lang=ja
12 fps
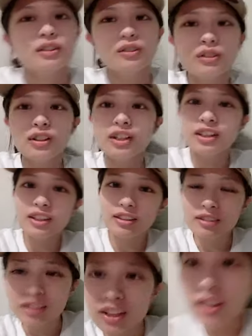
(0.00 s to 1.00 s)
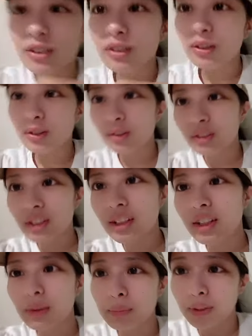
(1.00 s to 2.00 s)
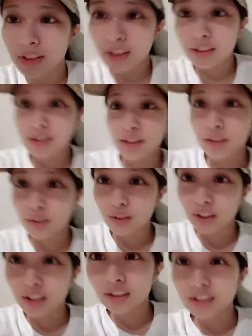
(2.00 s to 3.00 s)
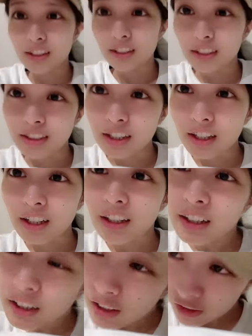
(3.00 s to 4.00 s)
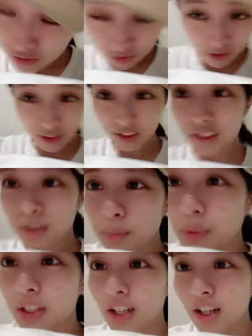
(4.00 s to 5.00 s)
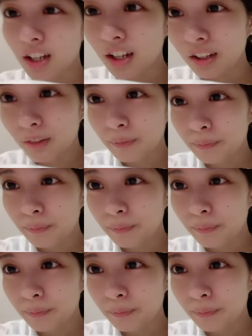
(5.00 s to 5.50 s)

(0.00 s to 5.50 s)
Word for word: 怒られたくはないのよ。こんなに頑張ってるのに怒られるなんてさ、死んでも嫌やん。